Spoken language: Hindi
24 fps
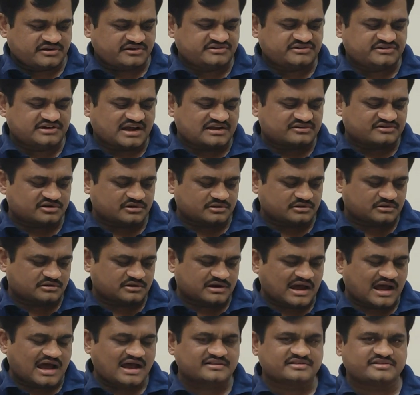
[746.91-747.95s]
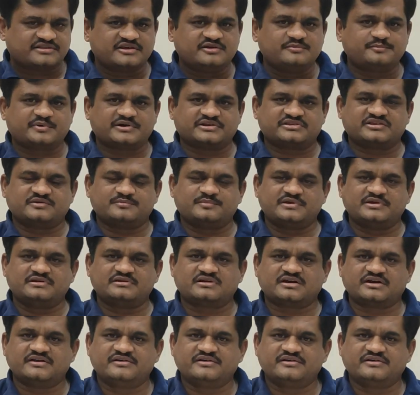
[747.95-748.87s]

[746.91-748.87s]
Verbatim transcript: कीटनाशक आज दिन प्रतिदिन